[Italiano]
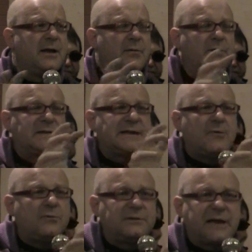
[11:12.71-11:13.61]
Quindi
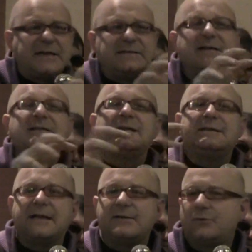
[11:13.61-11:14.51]
616 e
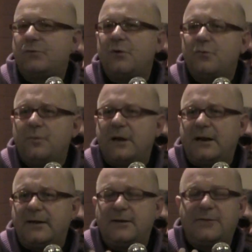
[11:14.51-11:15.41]
666 sono i due numeri
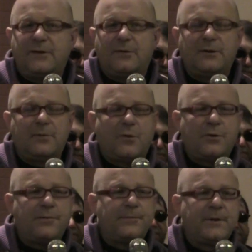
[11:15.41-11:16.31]
che identificano il
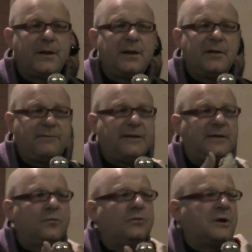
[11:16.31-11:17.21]
demonio.
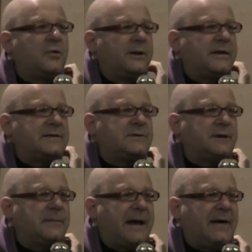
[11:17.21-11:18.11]
Infatti tutta
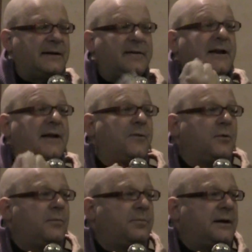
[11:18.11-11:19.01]
l'operazione parte, Andrea
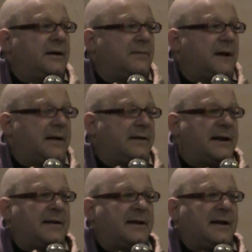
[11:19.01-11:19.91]
Volpe
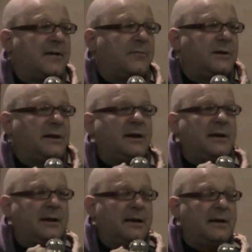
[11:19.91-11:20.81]
andrà dai
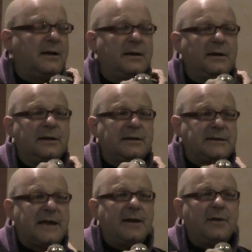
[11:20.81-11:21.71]
carabinieri il
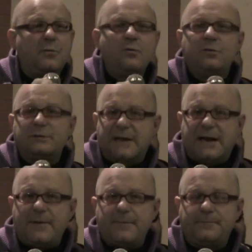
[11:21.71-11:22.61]

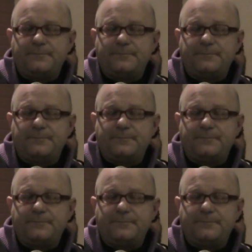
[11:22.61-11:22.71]
616.